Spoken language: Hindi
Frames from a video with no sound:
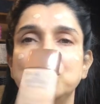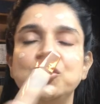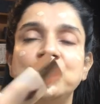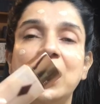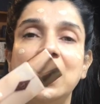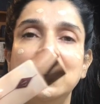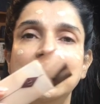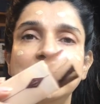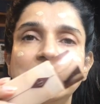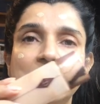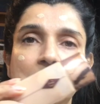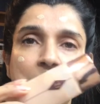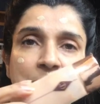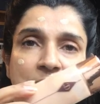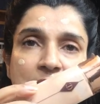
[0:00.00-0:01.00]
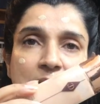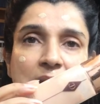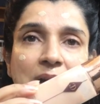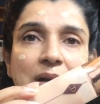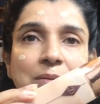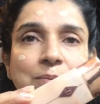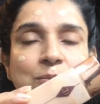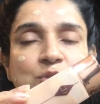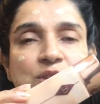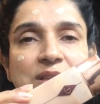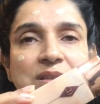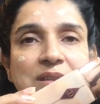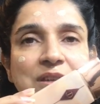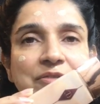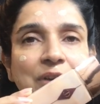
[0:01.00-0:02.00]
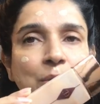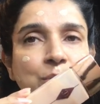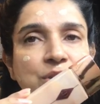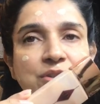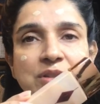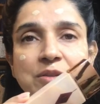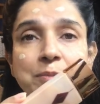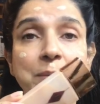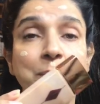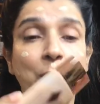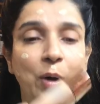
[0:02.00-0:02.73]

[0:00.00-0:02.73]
शार्लेट टिलबरी का मुझे इसकी फाउंडेशंस भी